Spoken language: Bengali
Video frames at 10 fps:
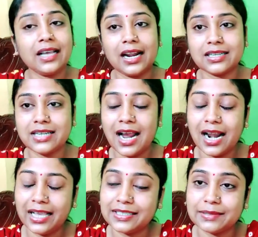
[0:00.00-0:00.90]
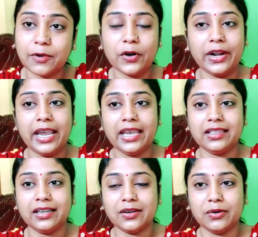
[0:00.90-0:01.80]
তারা সারা জীবন এই
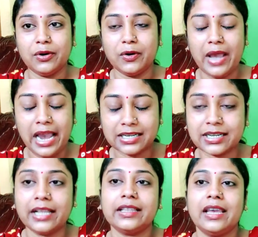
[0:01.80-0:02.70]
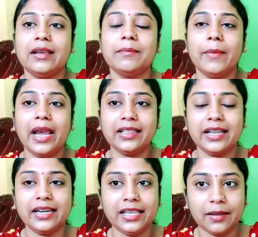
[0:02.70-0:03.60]
দিনগুলো একসাথে
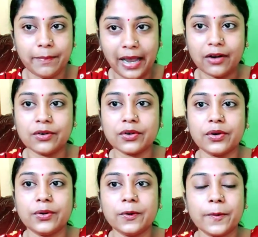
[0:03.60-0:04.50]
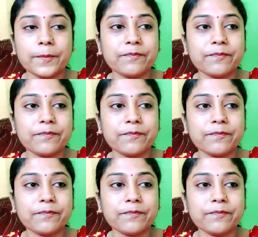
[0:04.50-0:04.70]
মায়েদের নিয়ে পালন করুক